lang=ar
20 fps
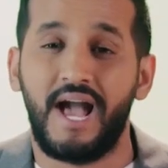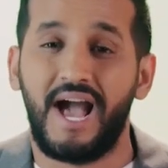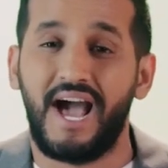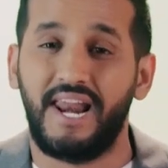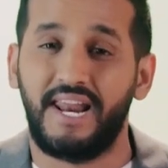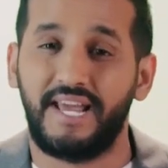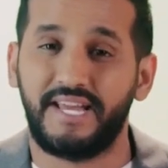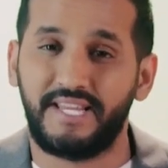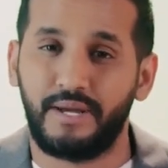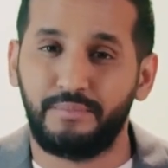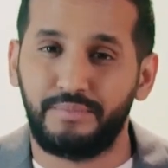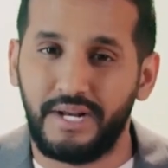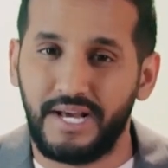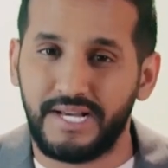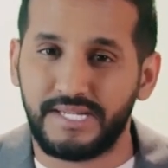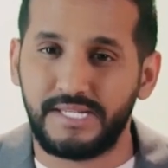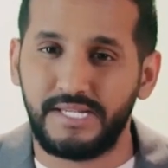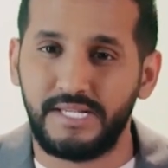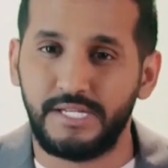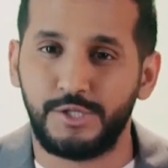على يد عبد
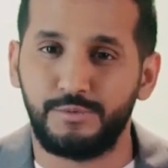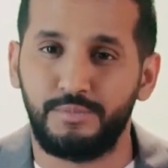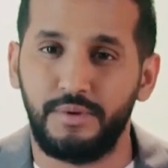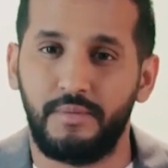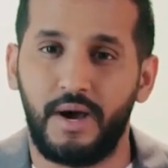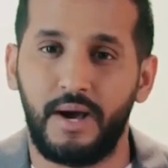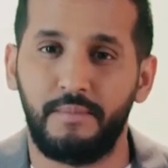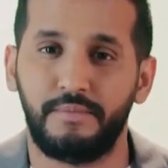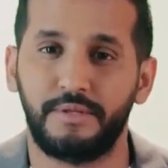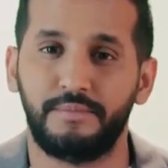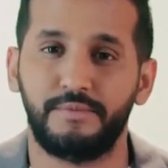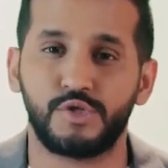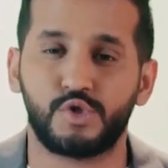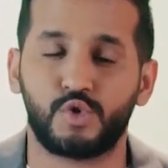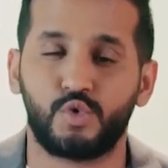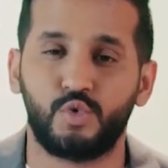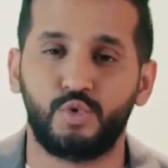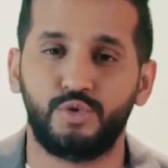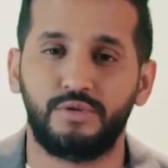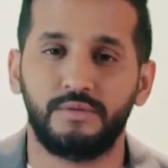العزيز بن محمد بن
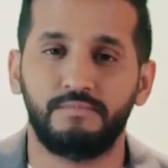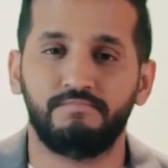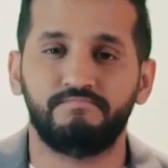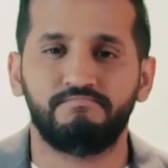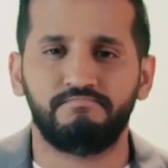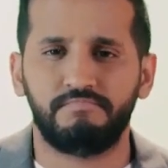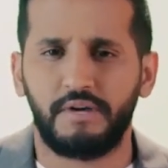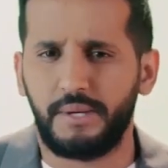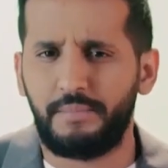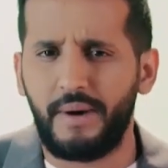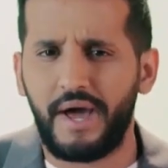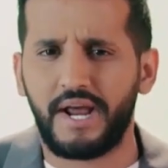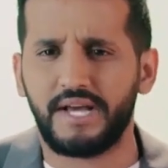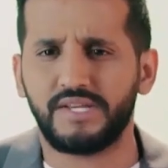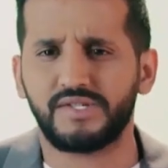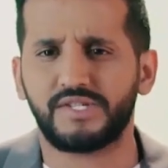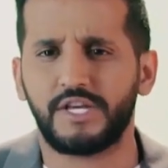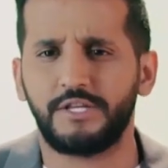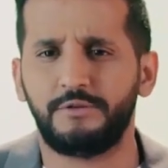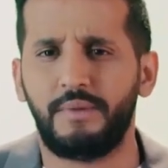سعود عبارة
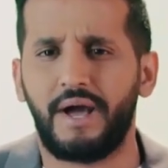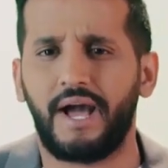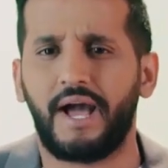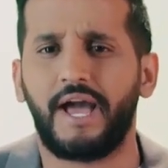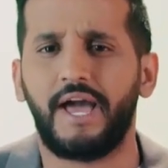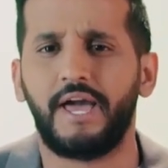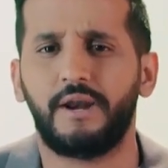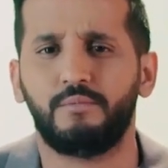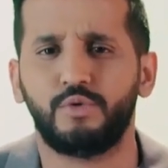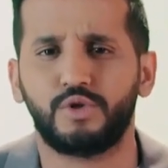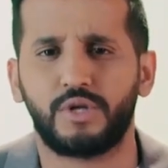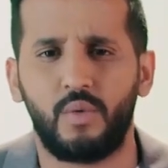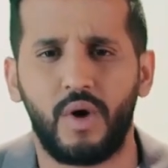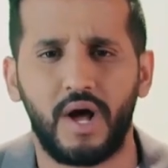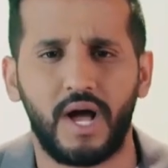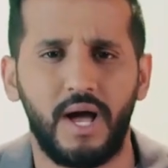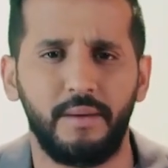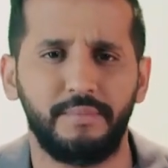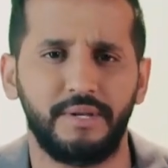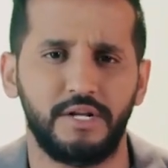عن صدمة غير
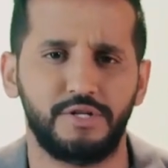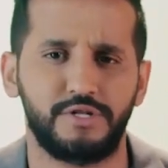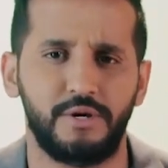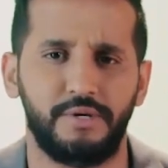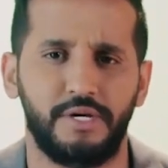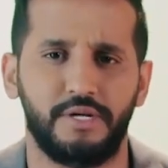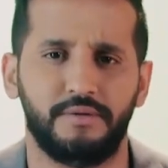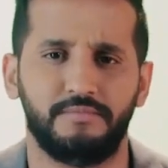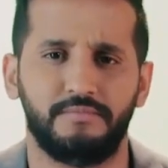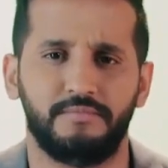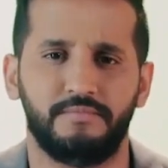متوقعة من الجميع